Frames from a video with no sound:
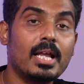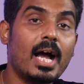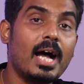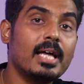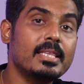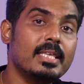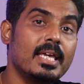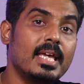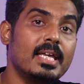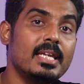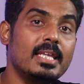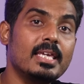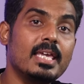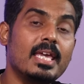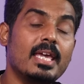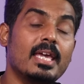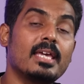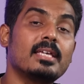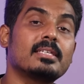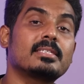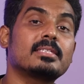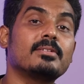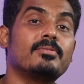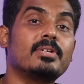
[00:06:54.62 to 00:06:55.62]
பட் அதே
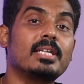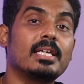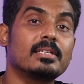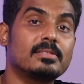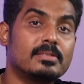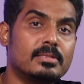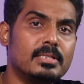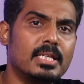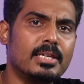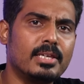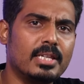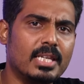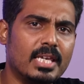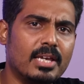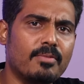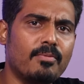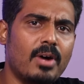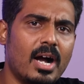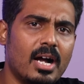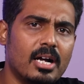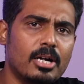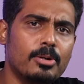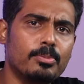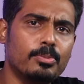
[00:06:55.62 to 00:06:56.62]
நீங்கள் ஏ செவன் எஸ் த்ரீ
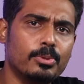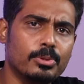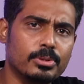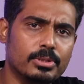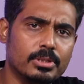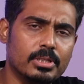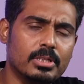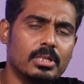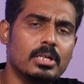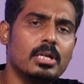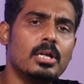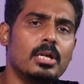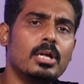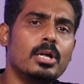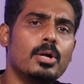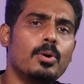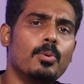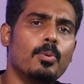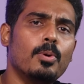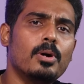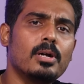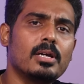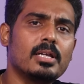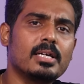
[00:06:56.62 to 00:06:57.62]
நீங்கள் வாங்கும்போது
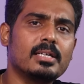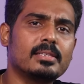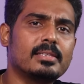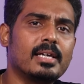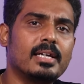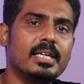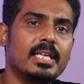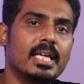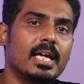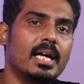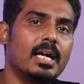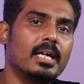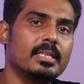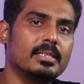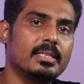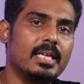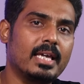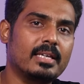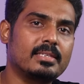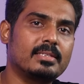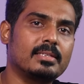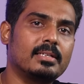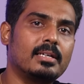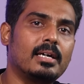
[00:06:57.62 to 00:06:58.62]
உங்களுக்கு தனியாக
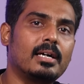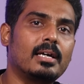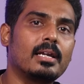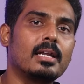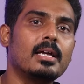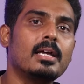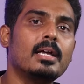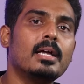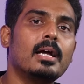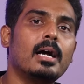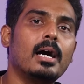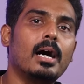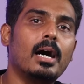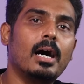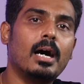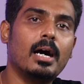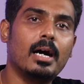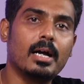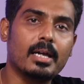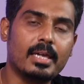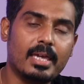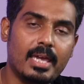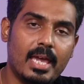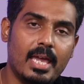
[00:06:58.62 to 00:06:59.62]
அந்த எக்ஸ்எல்ஆர்
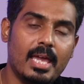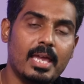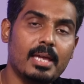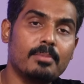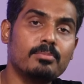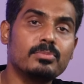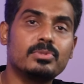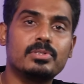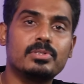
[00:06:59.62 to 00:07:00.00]
கேஎம்